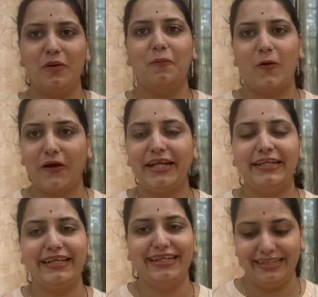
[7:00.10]
में पॉकेट
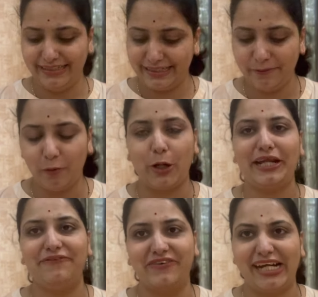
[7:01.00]
नहीं है लेकिन
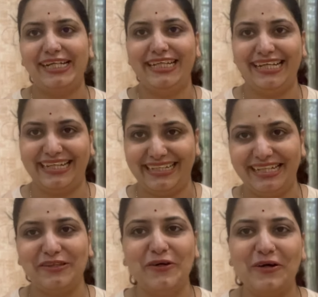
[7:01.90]
पॉकेट फ्रेंडली है ये
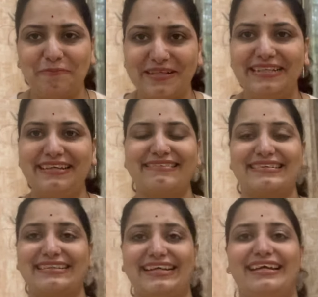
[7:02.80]
तो हम अपन ले
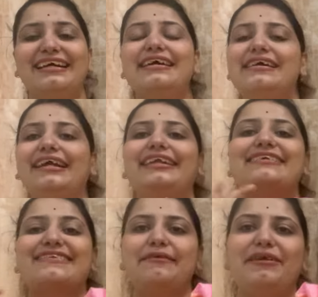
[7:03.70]
सकते हैं
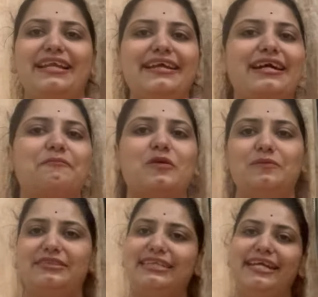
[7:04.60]
इसकी भी लिंक आपको
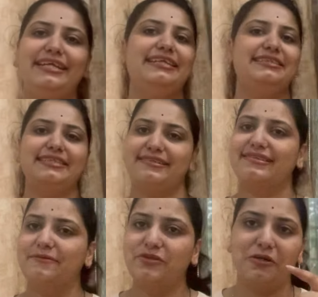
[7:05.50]
मिल जाएगी नीचे
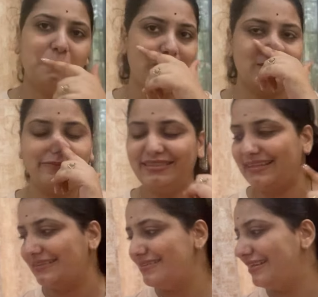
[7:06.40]
डिस्क्रिप्शन बॉक्स में
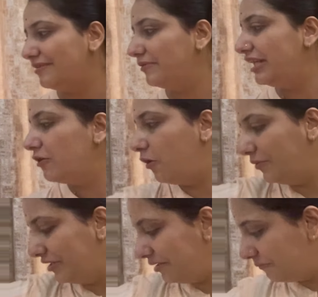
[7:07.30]
साथ ही साथ मेरे
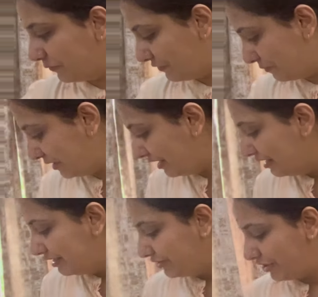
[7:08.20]
कॉम्युनिटी पोस्ट पे
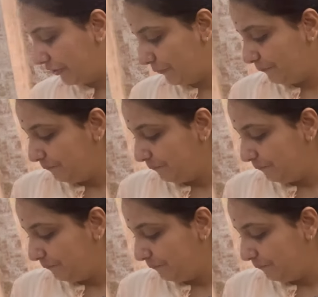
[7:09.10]
चलो